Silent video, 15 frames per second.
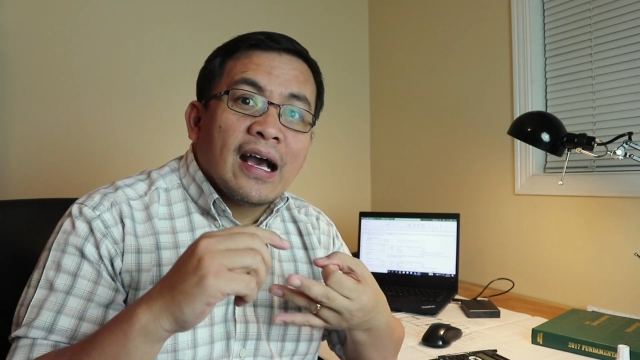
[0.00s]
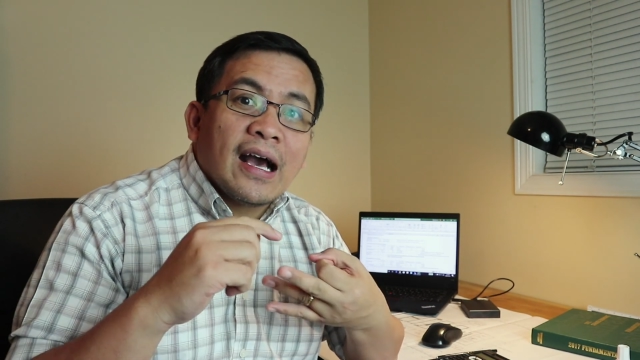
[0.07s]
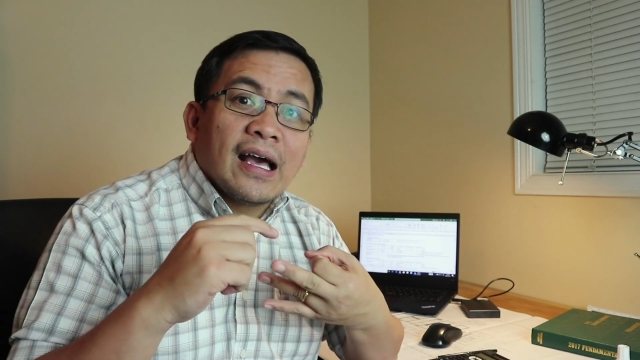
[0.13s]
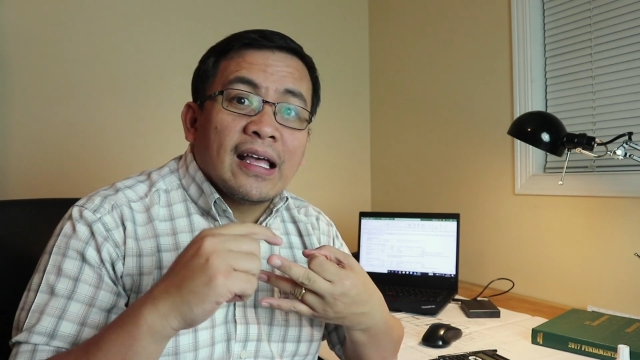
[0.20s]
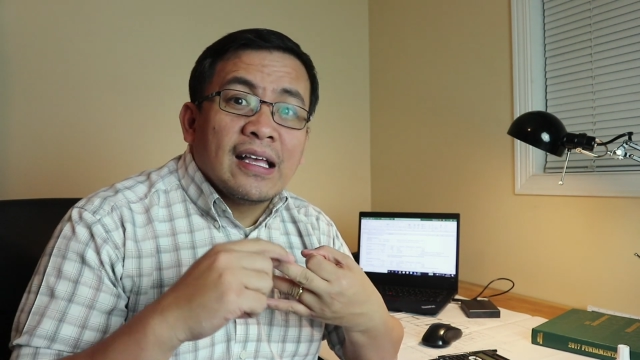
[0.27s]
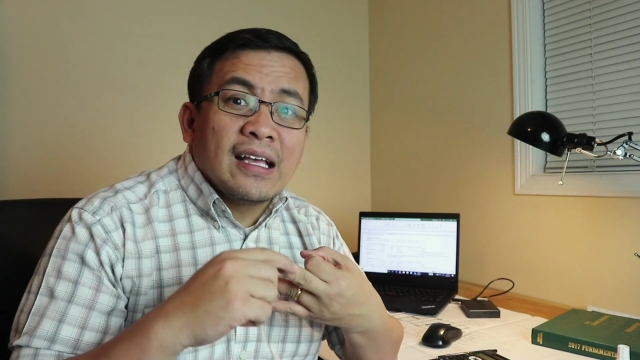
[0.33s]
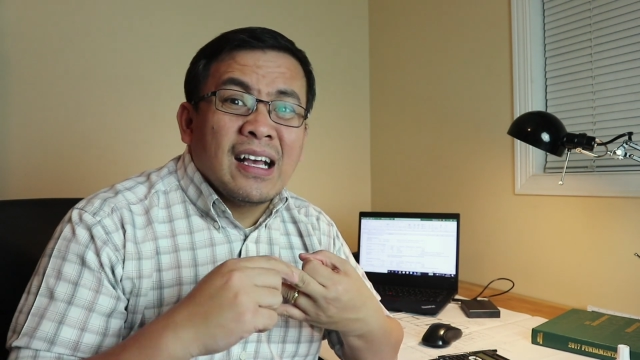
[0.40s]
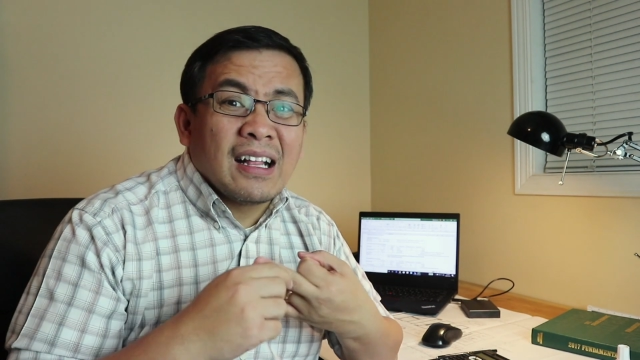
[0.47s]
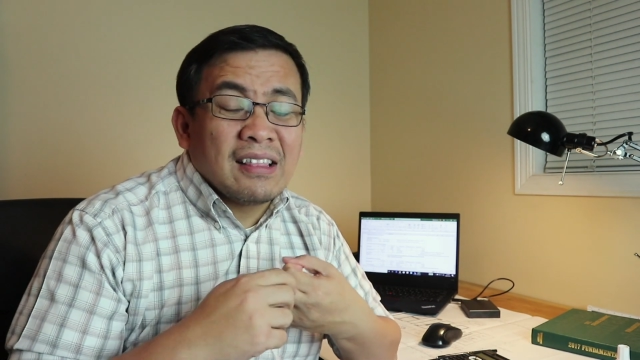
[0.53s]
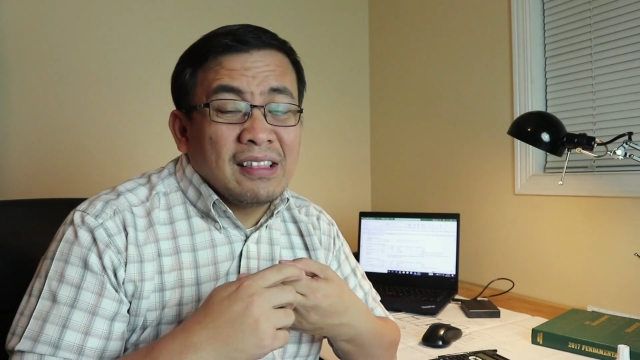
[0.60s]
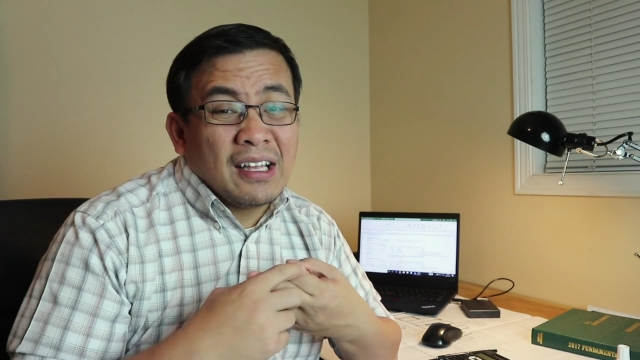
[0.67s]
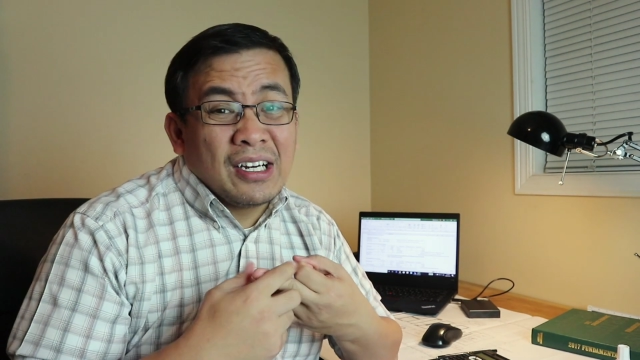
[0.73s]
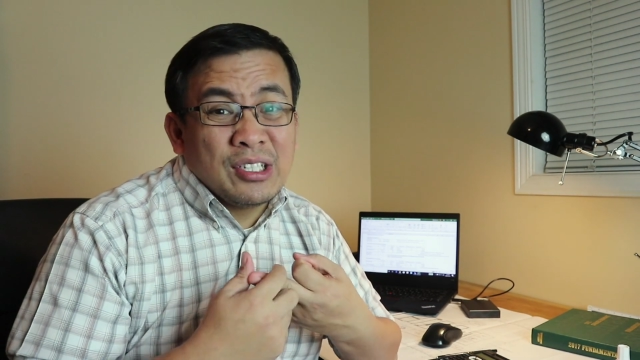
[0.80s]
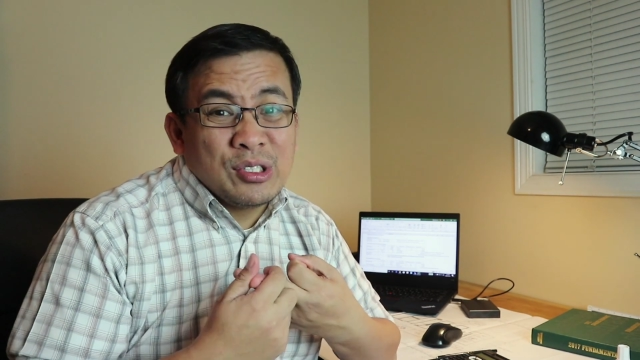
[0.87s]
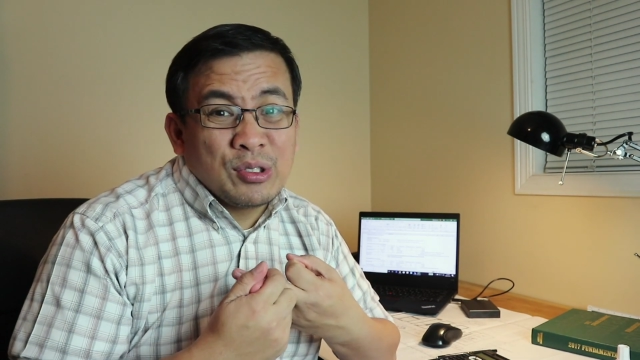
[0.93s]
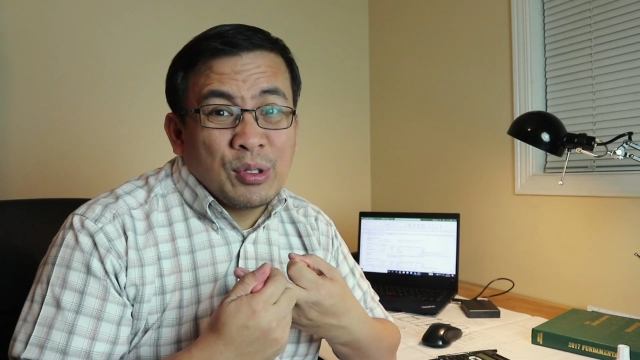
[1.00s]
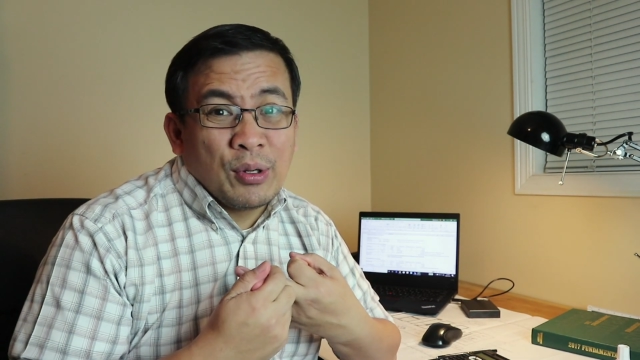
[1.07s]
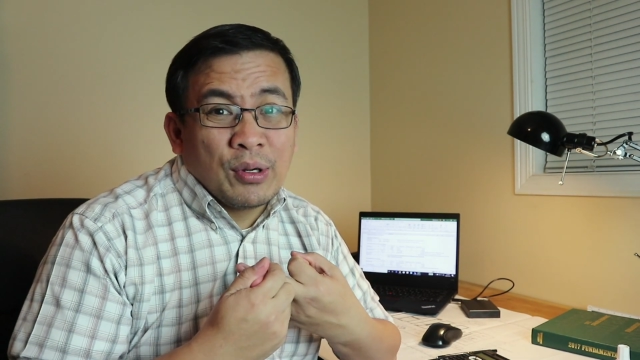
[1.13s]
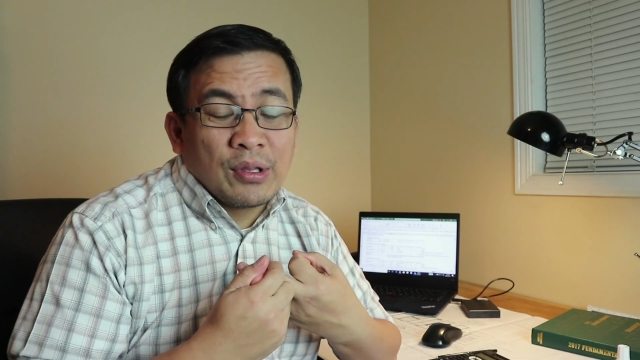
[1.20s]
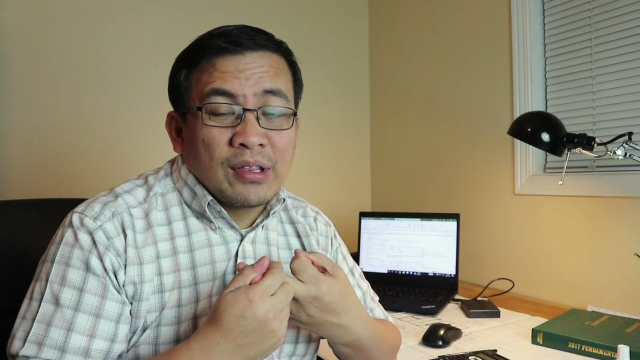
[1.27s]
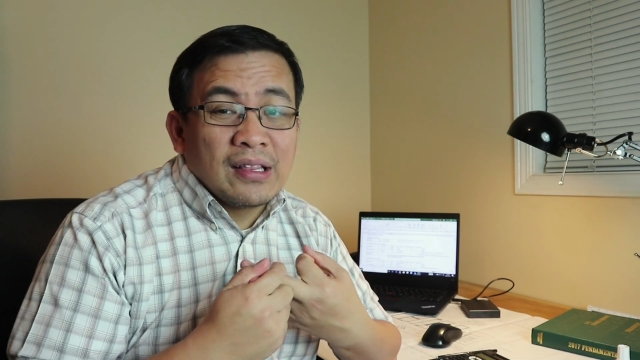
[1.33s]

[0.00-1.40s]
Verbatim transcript: I got the result.